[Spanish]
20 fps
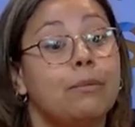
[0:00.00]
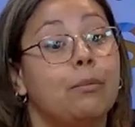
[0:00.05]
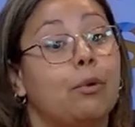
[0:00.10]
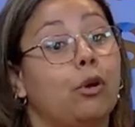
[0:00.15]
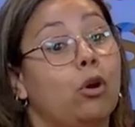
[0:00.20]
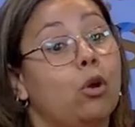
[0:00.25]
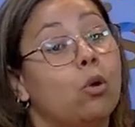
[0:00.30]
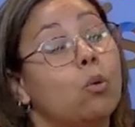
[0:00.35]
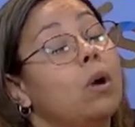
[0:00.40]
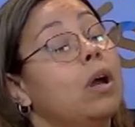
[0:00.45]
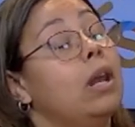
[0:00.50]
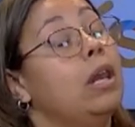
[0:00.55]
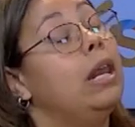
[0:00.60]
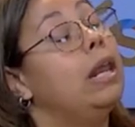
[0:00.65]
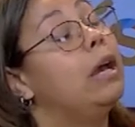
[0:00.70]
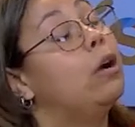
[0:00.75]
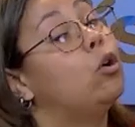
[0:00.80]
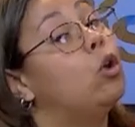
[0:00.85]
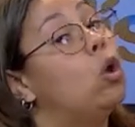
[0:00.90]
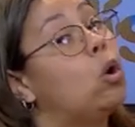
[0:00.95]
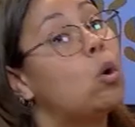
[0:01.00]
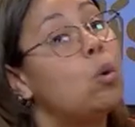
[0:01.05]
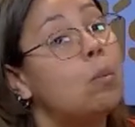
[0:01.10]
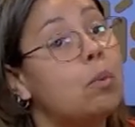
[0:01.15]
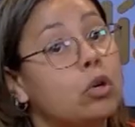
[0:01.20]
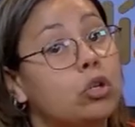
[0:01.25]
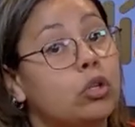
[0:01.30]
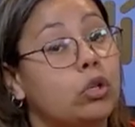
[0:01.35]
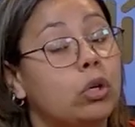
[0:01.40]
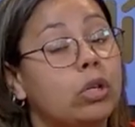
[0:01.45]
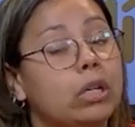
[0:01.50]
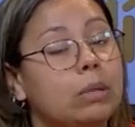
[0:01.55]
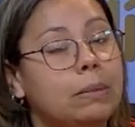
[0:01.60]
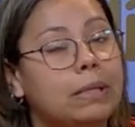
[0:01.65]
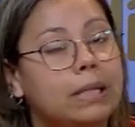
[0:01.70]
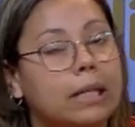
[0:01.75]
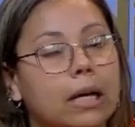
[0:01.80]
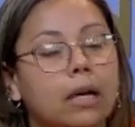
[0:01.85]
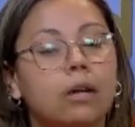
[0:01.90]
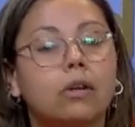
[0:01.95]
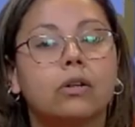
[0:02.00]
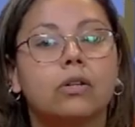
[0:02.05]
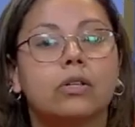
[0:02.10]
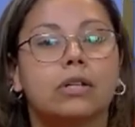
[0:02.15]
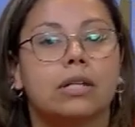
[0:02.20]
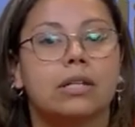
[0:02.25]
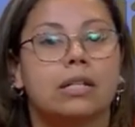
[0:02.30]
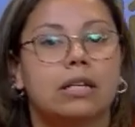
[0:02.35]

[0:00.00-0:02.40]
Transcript: Por lo cual los cupos son limitados,